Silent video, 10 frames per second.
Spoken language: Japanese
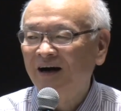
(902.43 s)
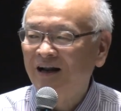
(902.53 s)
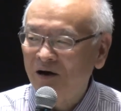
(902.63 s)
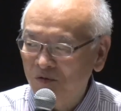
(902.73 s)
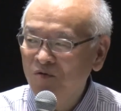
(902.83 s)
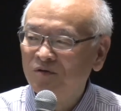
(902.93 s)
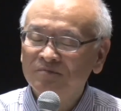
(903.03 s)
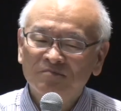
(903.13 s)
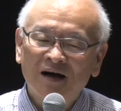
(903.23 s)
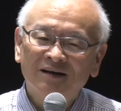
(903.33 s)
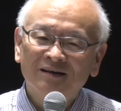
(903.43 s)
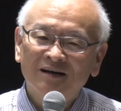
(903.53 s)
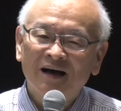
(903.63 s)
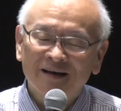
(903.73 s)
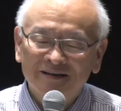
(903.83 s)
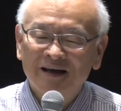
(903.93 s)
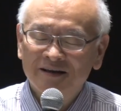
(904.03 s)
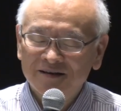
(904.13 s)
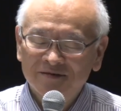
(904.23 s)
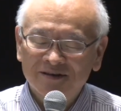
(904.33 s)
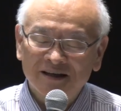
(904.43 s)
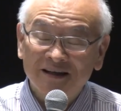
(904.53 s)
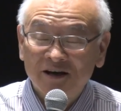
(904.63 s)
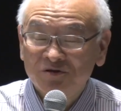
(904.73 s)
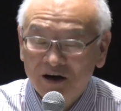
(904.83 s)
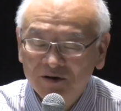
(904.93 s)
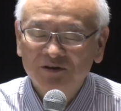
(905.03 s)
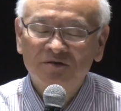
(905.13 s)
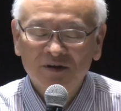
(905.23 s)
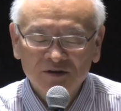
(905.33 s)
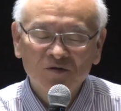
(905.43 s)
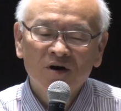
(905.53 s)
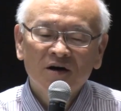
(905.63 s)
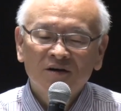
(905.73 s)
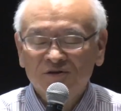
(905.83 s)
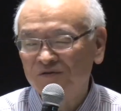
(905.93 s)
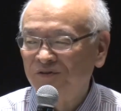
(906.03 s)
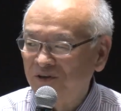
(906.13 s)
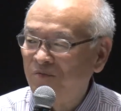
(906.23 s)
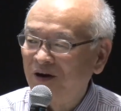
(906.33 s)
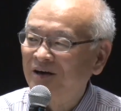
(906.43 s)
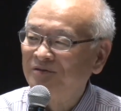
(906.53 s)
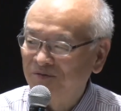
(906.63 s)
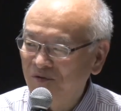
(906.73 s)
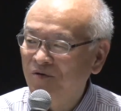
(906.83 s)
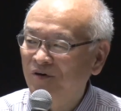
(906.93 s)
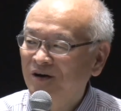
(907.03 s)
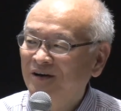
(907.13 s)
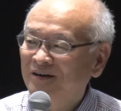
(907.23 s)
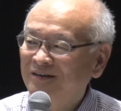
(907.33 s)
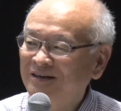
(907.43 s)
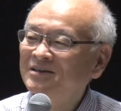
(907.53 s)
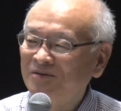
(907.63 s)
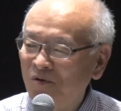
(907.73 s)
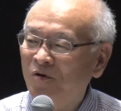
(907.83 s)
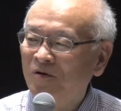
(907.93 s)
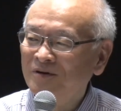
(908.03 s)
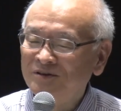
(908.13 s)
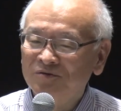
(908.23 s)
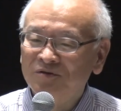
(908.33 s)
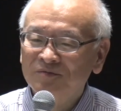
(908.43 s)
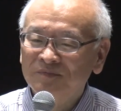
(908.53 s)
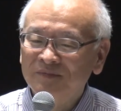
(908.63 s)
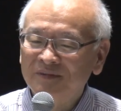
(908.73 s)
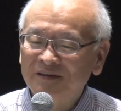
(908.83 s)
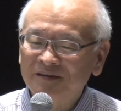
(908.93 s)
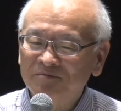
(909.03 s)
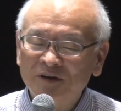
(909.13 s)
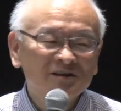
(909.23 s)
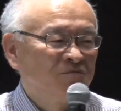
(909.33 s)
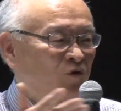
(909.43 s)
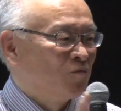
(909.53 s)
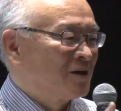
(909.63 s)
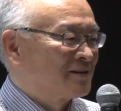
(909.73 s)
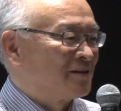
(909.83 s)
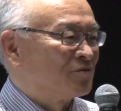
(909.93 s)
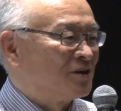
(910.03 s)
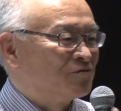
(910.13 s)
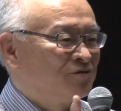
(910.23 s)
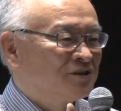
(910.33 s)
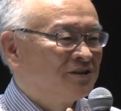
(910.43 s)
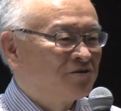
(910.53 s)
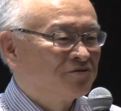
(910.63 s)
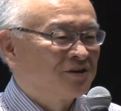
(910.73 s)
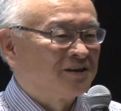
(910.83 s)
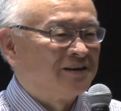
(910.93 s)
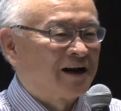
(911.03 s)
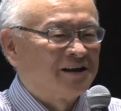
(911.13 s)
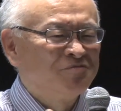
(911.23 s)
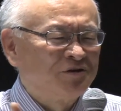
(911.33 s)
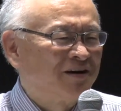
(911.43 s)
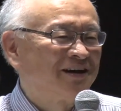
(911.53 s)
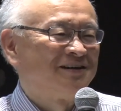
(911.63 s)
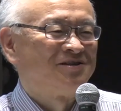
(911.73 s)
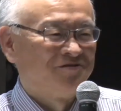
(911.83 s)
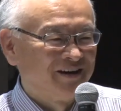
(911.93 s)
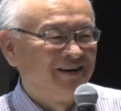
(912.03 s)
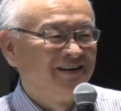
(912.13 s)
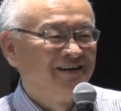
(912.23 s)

柄を、まあ、あえて支える側といいますと作ってもらえるときっとその皆さんも困った時苦しんでる時誰にも言わないですよね